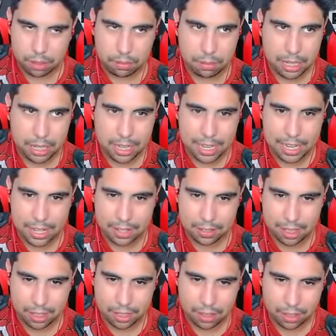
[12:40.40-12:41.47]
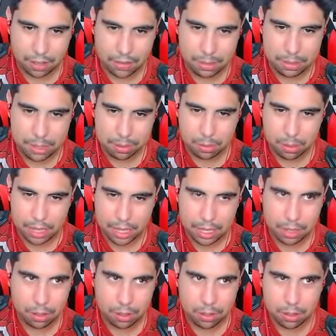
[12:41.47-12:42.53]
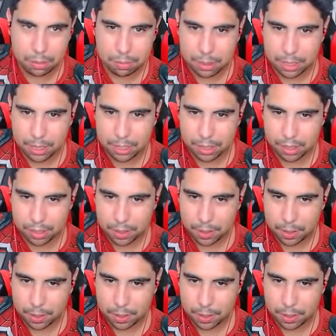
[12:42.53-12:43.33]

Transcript: Beleza, tá achando que vai me segurar aí, ô seu pilantra?